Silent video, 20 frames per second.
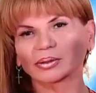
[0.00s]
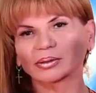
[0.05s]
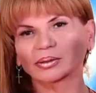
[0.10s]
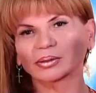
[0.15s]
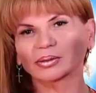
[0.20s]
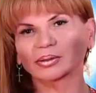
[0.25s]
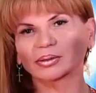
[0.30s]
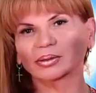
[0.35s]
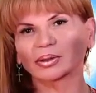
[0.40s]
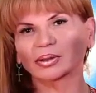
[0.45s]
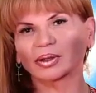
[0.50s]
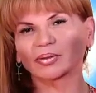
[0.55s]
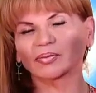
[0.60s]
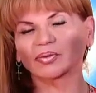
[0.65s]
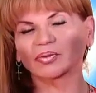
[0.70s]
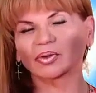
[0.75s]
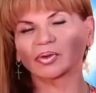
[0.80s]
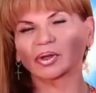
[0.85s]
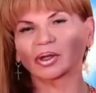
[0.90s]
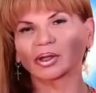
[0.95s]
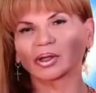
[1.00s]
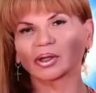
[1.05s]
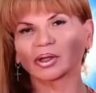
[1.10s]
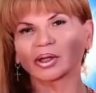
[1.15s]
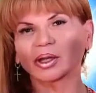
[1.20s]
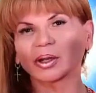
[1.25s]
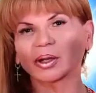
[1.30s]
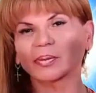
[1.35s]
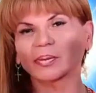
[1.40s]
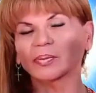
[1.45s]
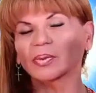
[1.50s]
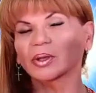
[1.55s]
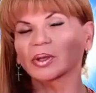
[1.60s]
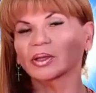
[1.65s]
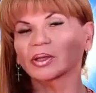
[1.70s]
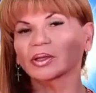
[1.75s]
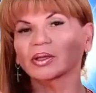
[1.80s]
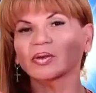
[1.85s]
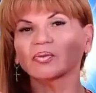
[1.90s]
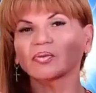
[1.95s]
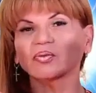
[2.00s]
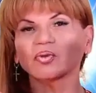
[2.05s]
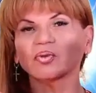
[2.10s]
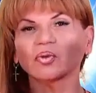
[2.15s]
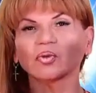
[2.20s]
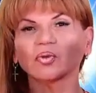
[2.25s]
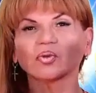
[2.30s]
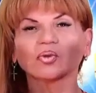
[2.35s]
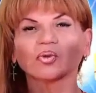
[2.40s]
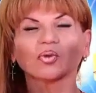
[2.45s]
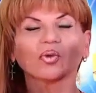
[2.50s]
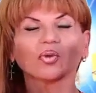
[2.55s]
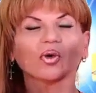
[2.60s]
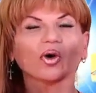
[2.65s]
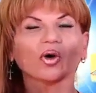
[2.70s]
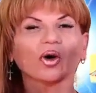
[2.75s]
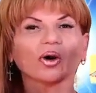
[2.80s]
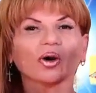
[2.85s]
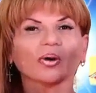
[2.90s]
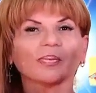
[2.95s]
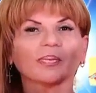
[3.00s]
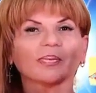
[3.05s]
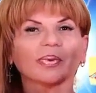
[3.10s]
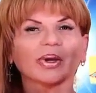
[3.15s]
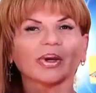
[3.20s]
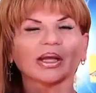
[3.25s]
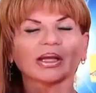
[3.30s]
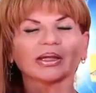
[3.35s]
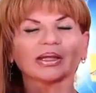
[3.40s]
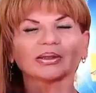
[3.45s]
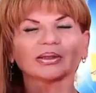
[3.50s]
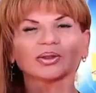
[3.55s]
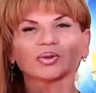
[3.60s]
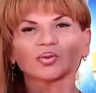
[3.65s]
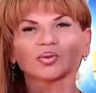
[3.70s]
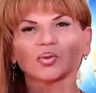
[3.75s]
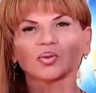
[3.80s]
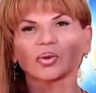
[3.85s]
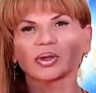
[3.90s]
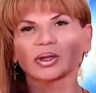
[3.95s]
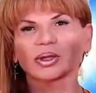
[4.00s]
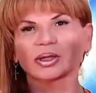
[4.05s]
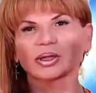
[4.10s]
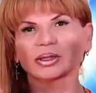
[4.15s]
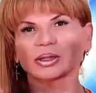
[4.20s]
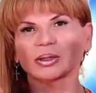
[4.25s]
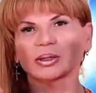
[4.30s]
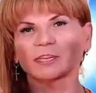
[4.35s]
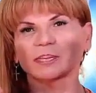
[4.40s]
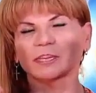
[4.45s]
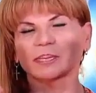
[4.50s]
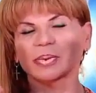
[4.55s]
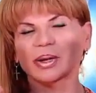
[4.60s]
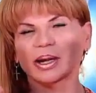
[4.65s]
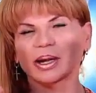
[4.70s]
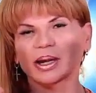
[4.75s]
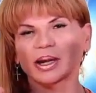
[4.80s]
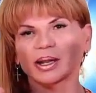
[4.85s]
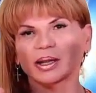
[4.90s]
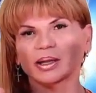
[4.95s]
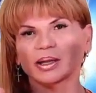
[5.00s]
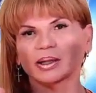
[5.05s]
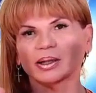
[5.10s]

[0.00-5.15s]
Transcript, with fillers: hallarla, felicidad que ahora estás echando de menos. No te quedes esperando